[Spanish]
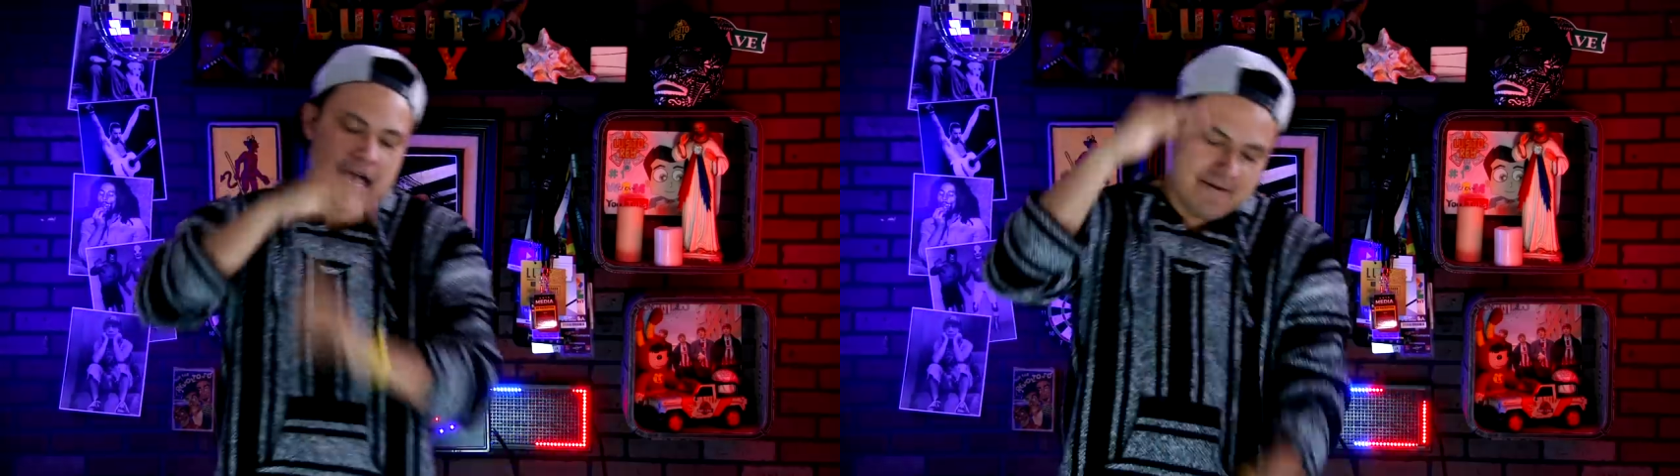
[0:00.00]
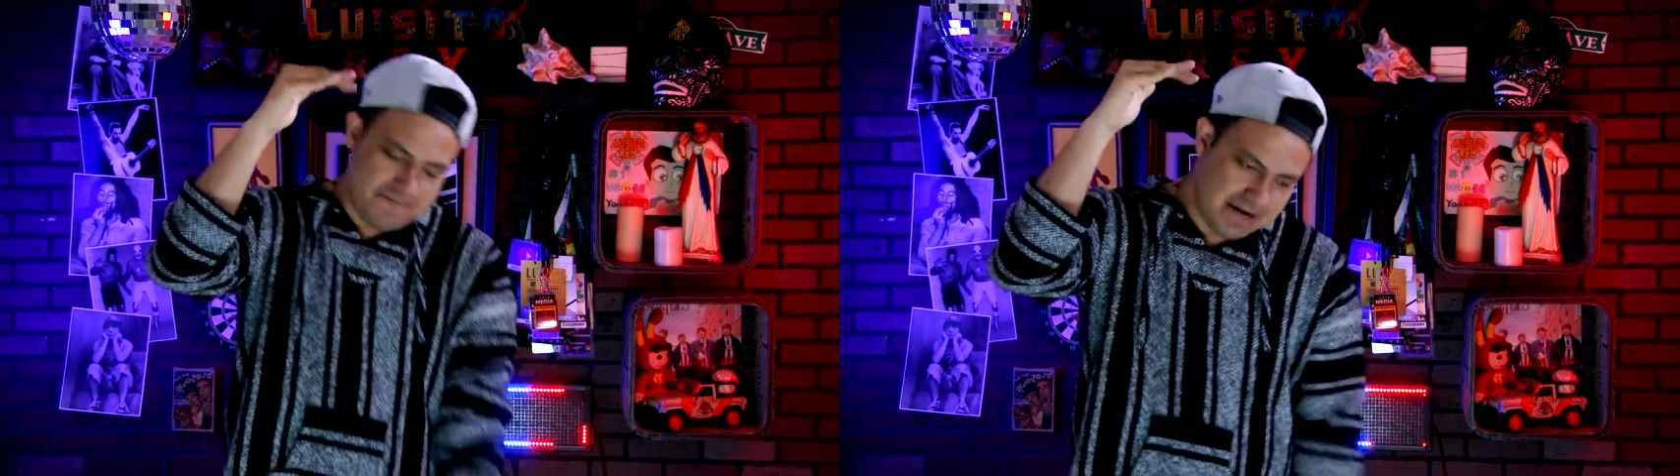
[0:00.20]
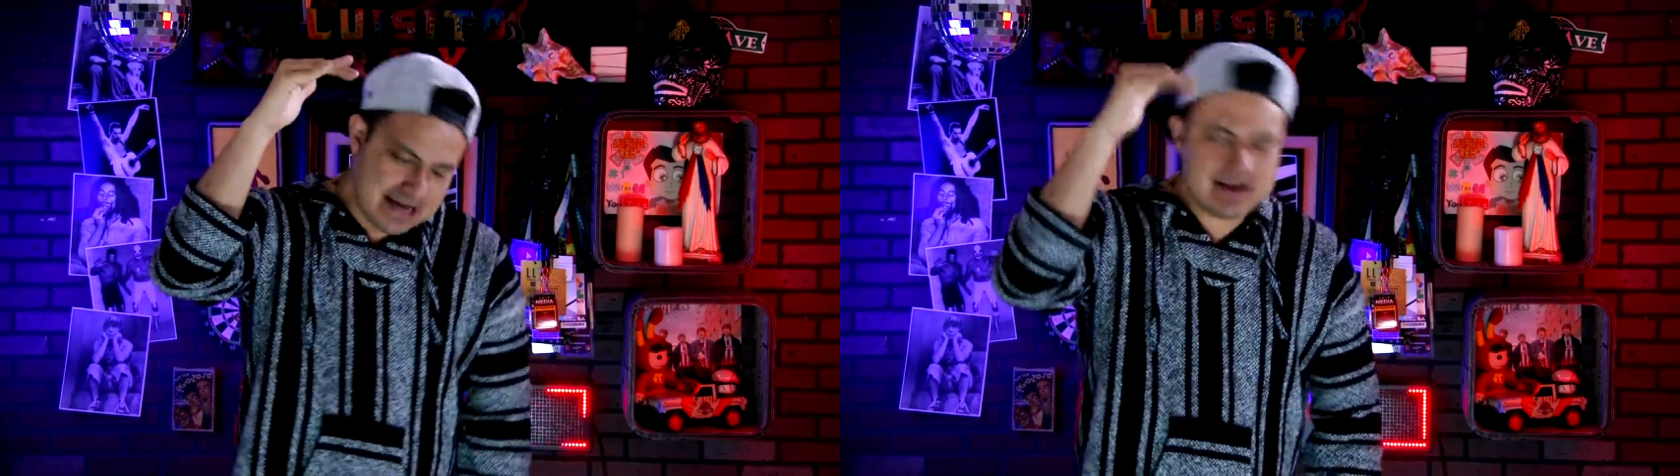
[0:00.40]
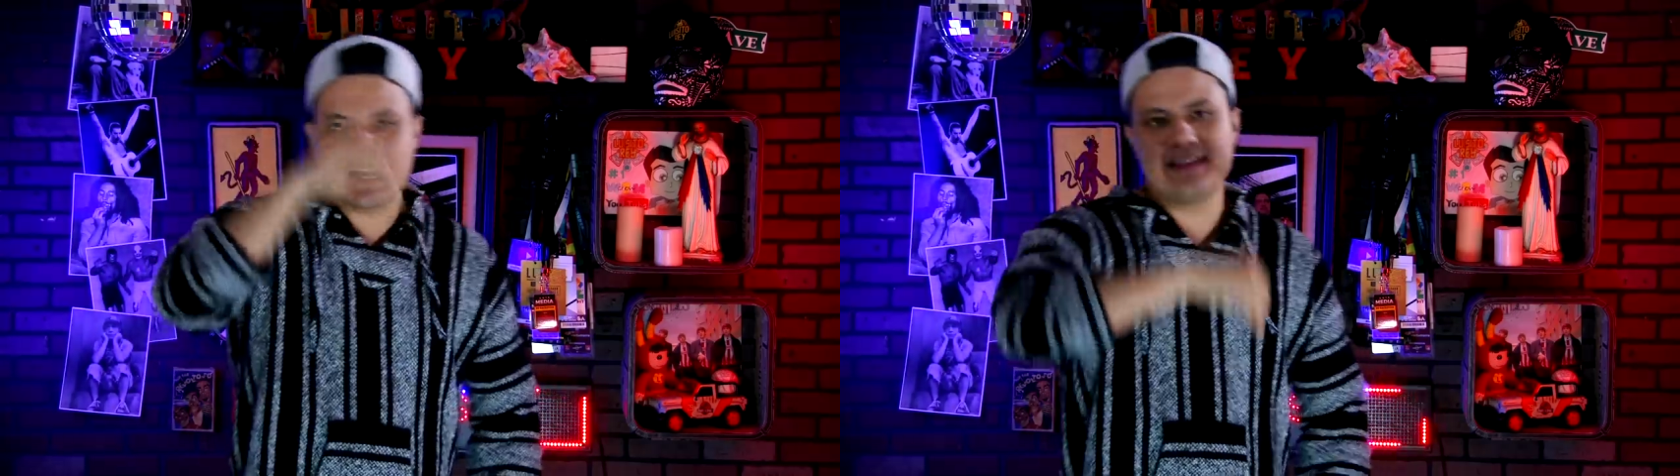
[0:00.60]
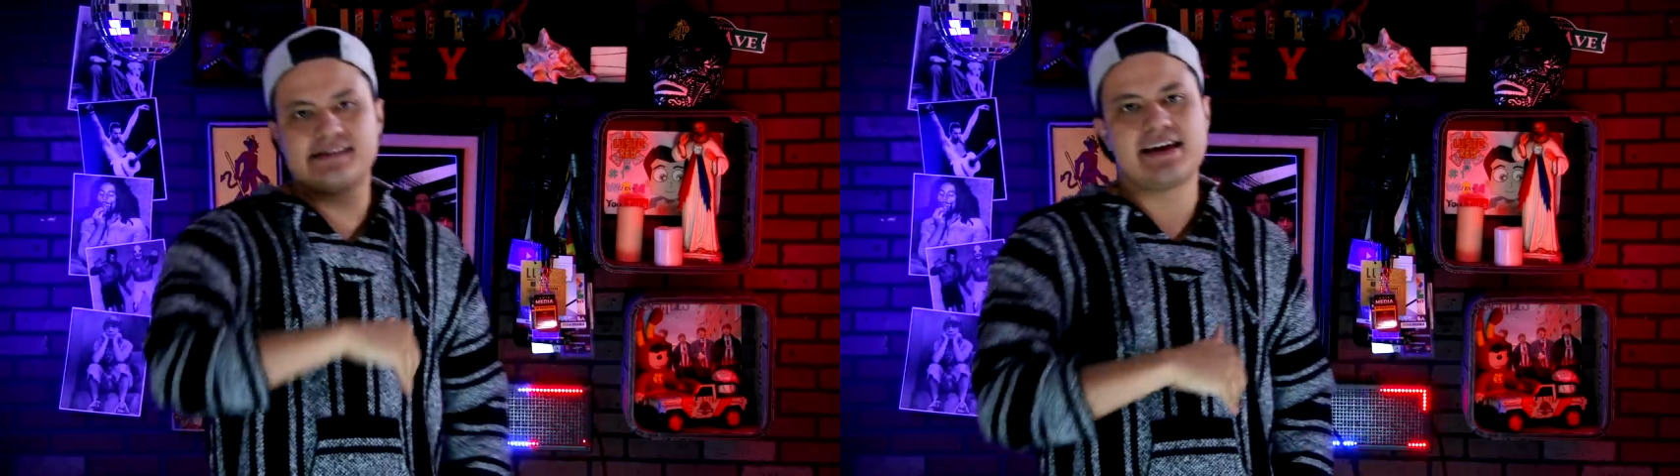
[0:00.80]
En fin,
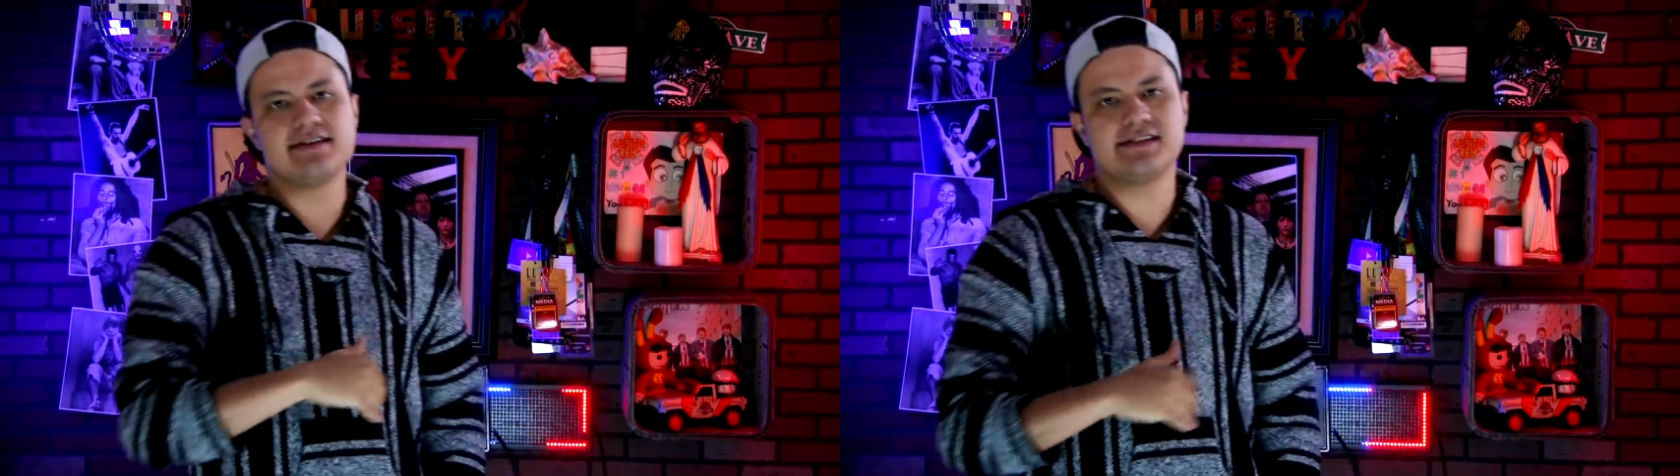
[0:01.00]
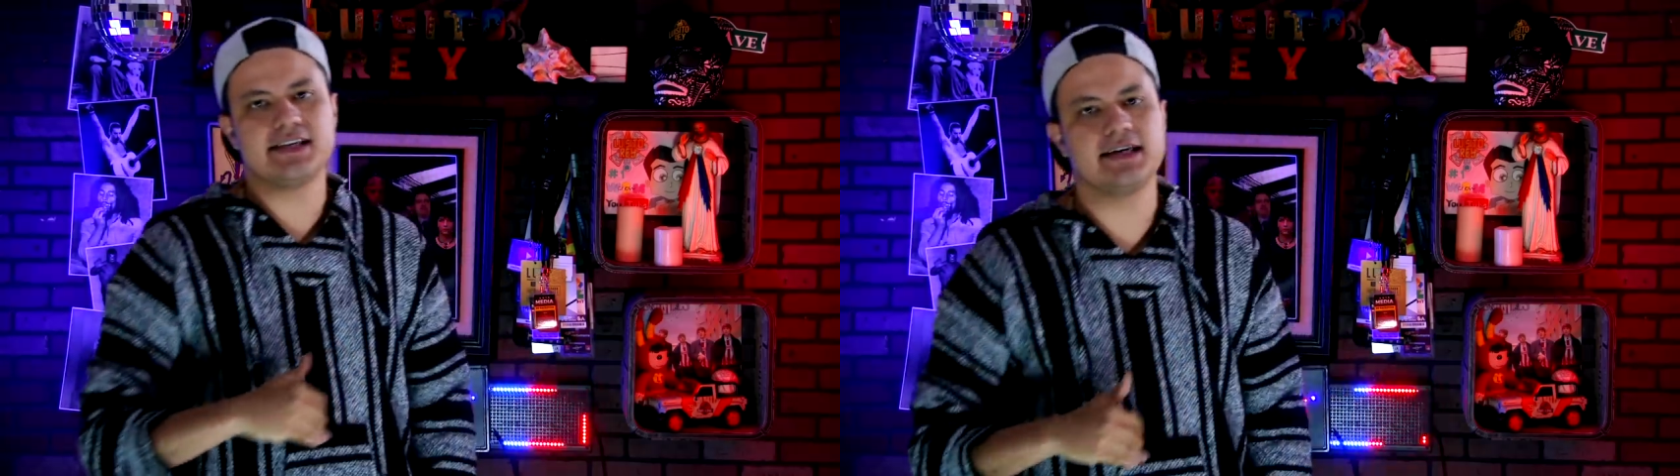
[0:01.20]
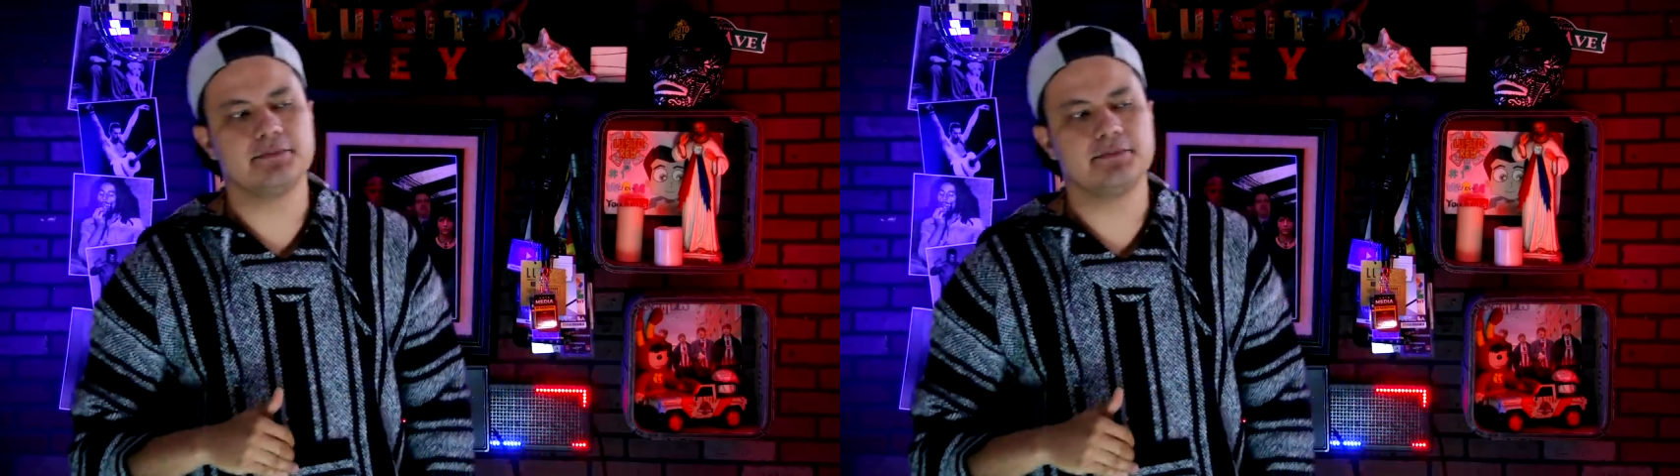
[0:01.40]
que descanse